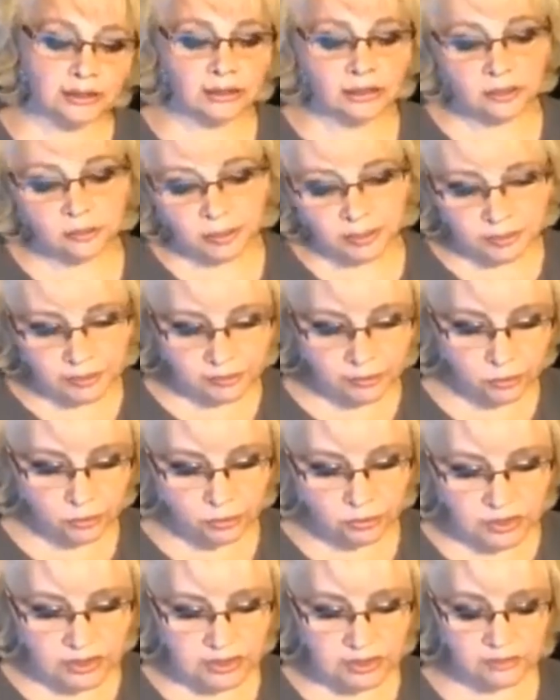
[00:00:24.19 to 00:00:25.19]
Или, например, в
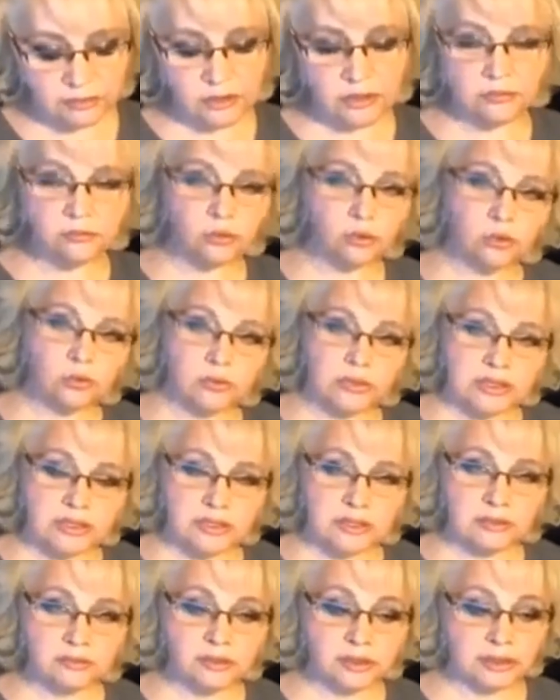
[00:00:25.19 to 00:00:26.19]
одном месте видно, в другом
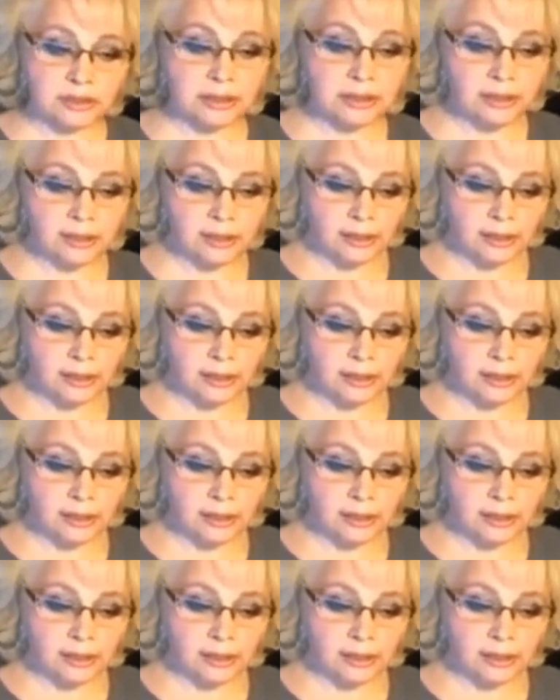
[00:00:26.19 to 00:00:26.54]
месте не видно.